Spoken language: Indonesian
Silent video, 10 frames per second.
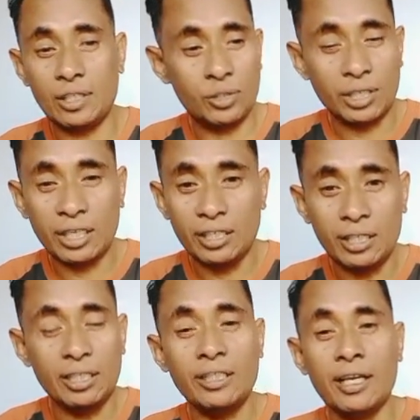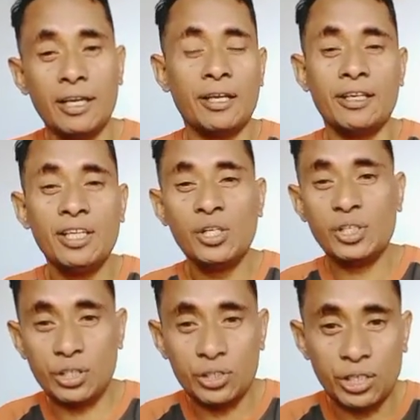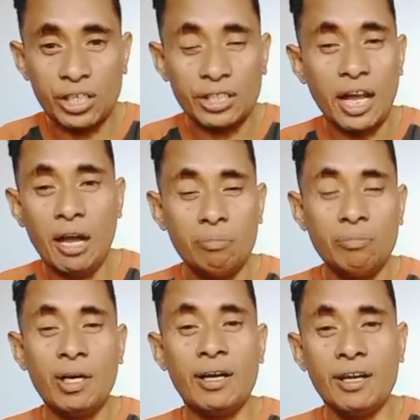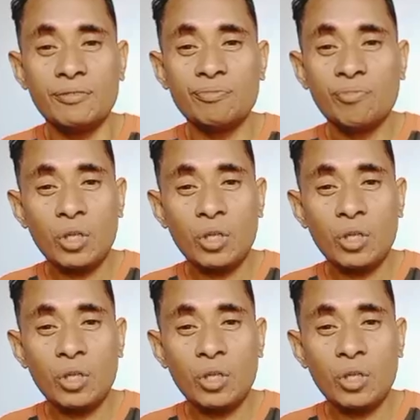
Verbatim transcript: Kristen dihina, Kristen dihambat,